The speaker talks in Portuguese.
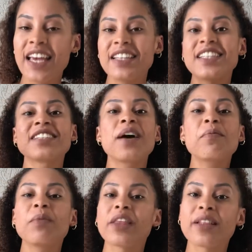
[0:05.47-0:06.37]

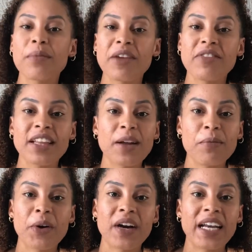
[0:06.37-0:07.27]
Seja muito bem-vindo ao
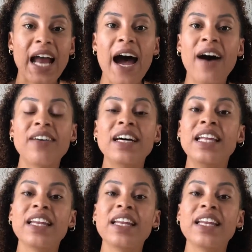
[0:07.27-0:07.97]
meu canal.